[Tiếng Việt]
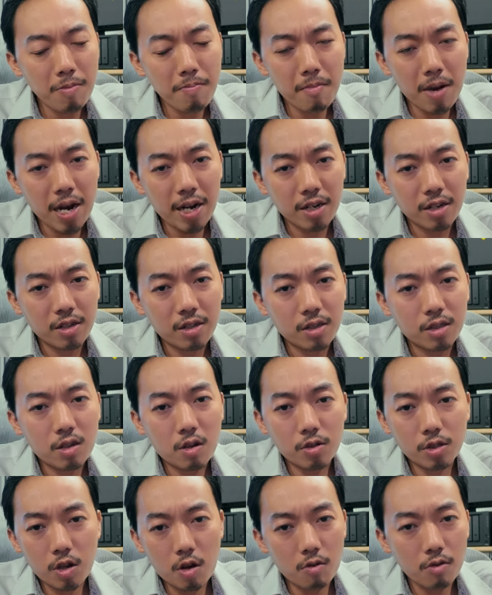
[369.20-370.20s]
mất bàn
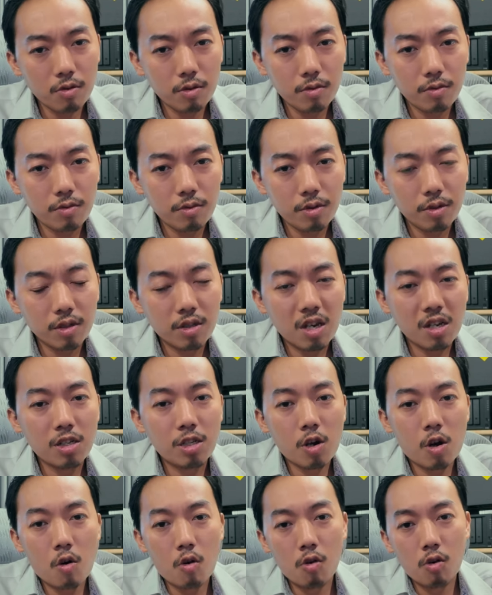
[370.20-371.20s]
sọc sọc cái
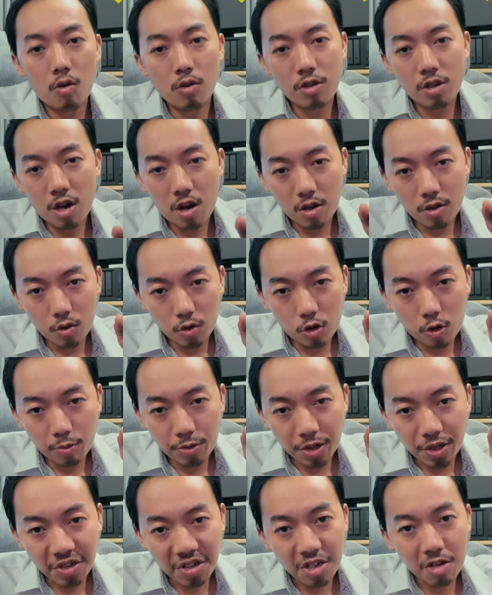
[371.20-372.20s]
cho do YouTube
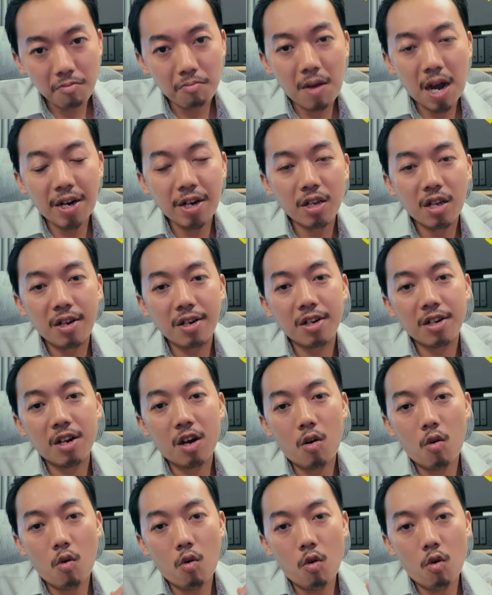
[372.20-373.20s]
trình này nhóm bán cái
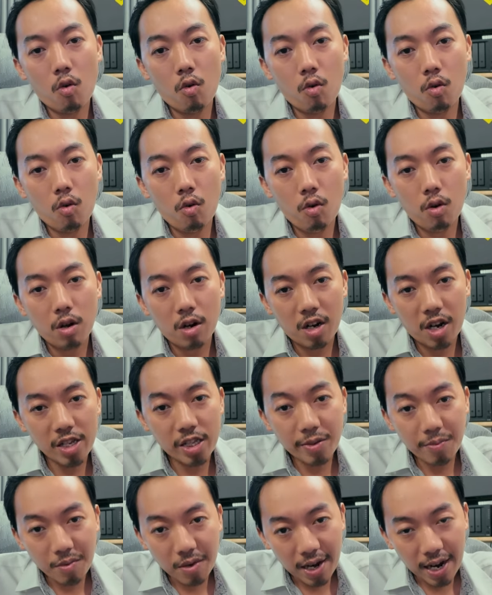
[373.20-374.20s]
đâu lấy
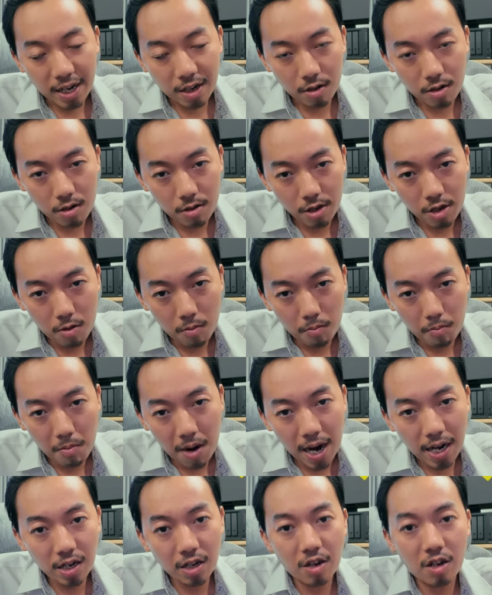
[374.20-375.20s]
chừng ngặt nhóm
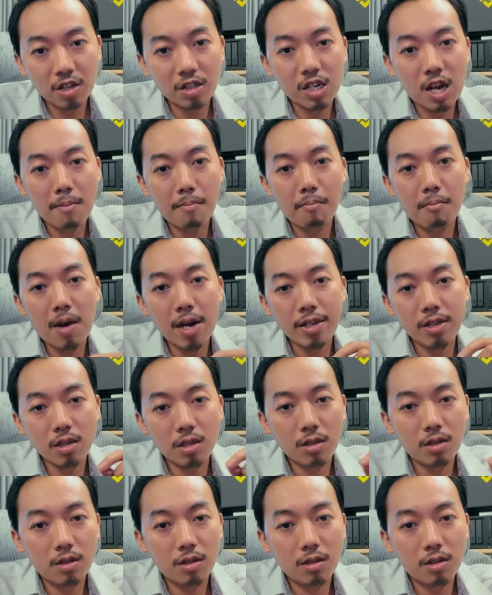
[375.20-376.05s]
bán là trăm bách